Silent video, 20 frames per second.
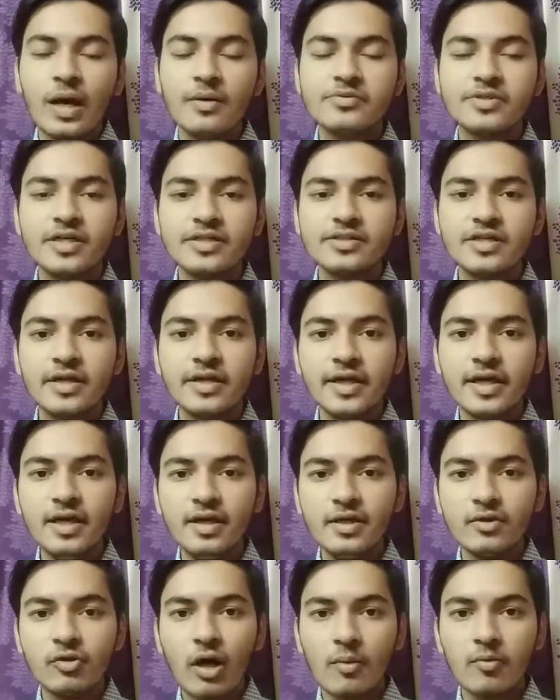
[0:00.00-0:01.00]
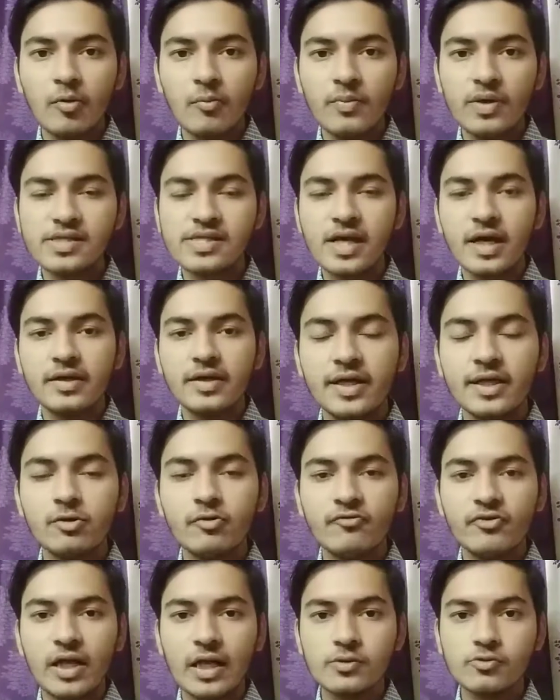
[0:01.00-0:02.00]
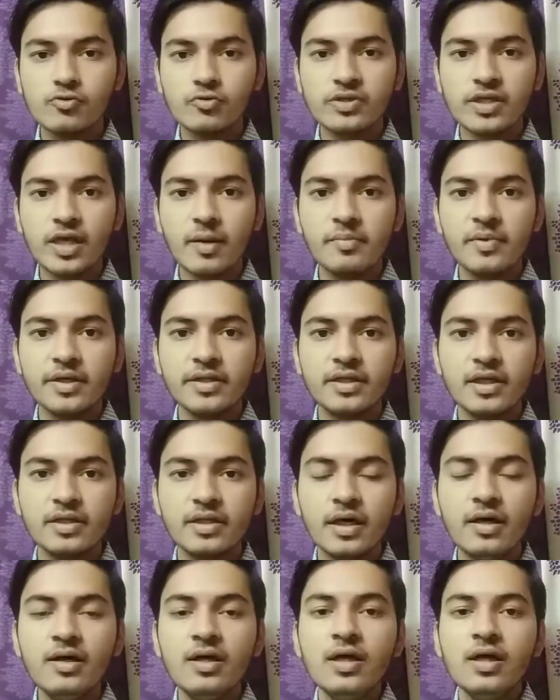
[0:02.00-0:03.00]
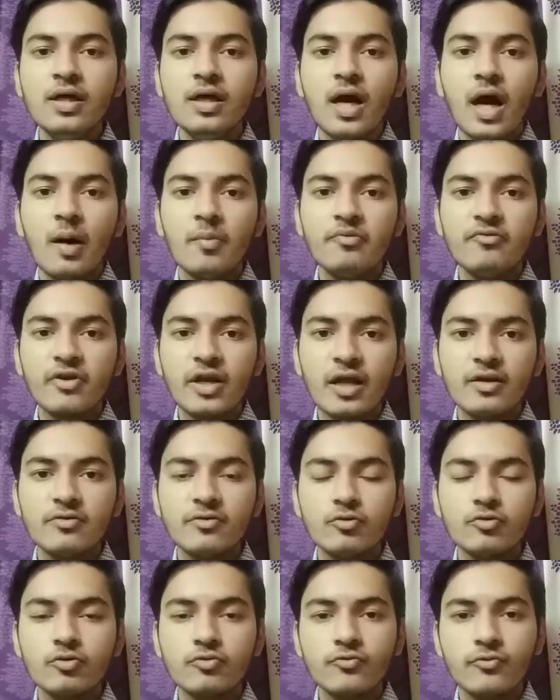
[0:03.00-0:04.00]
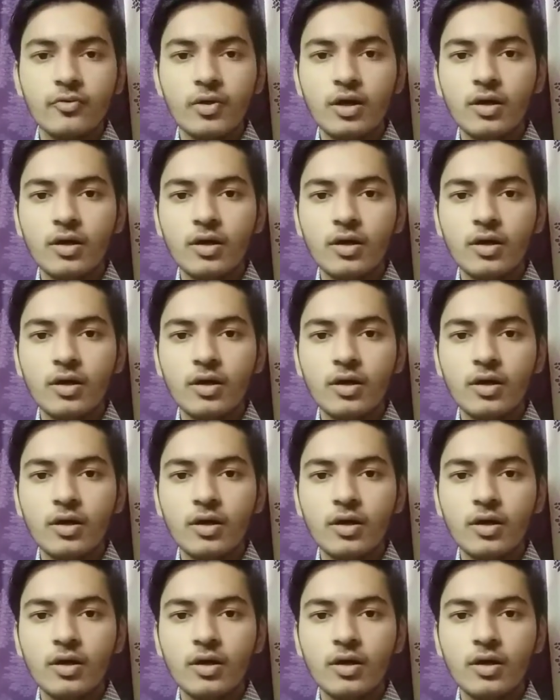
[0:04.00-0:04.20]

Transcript: आप सर्च करेंगे तो आपको मिल जाएगा है तो फिलहाल दोस्तों ये अपडेट देना था अभी फिलहाल दोस्तों